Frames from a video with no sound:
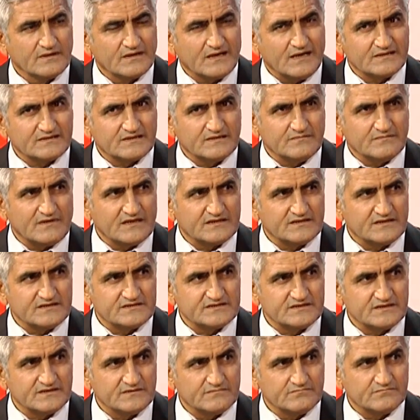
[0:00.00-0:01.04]
Katkı
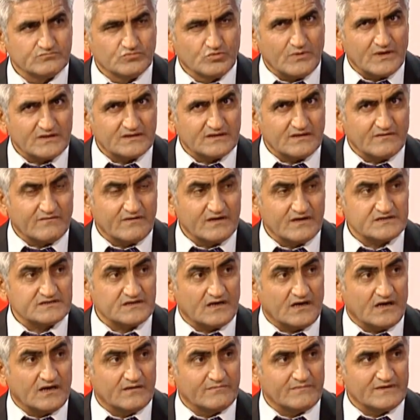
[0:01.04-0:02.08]
maddesi. Bu madde varsa
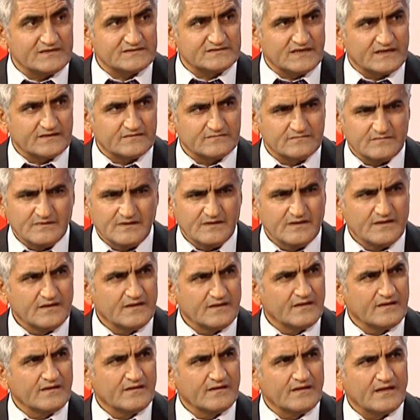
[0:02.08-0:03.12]
almazlar.
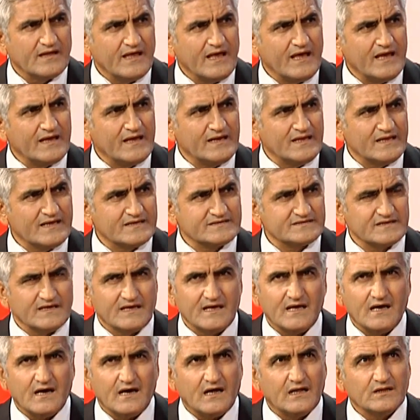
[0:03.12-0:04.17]
E ile yaz.
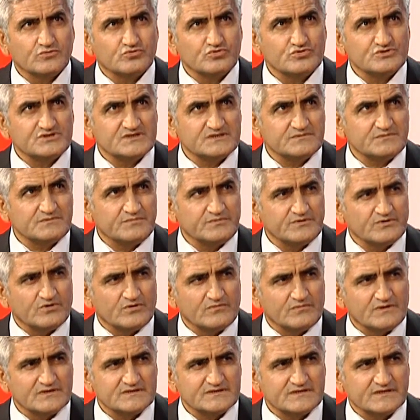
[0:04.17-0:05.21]
E 621
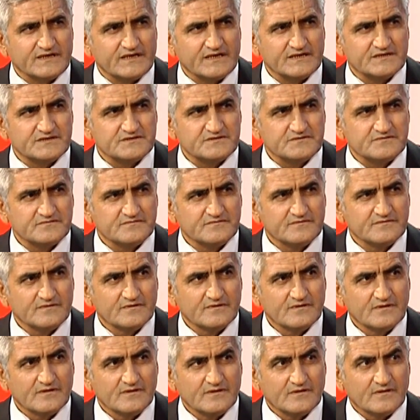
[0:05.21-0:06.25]
olması gerekir.
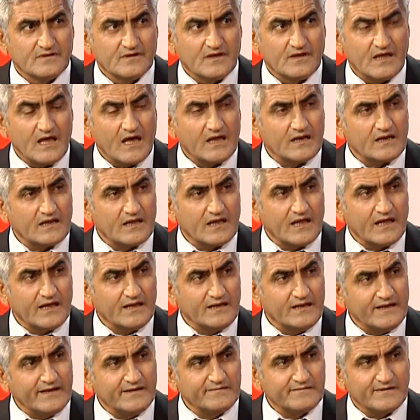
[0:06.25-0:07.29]
Yani
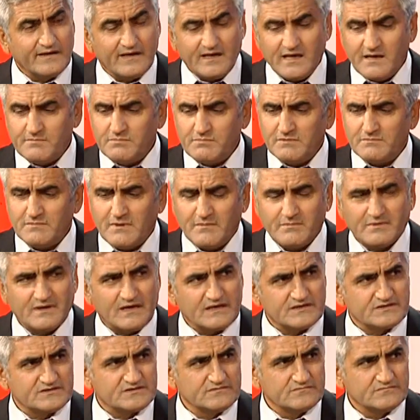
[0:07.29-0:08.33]
E'ler E bilmem
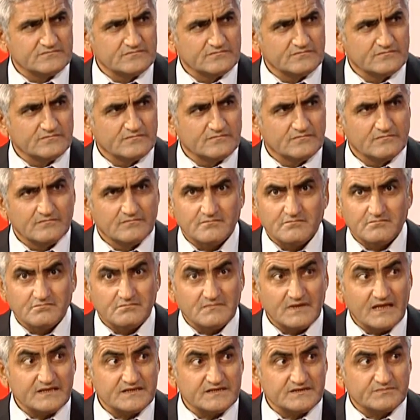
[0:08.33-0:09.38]
kaç.
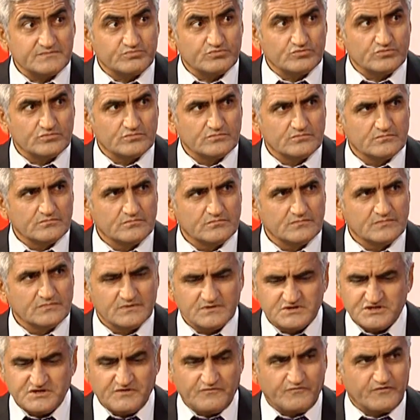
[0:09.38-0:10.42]
Nedir bu?
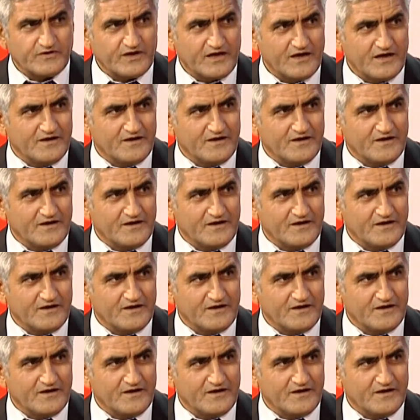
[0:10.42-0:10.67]
Şifre.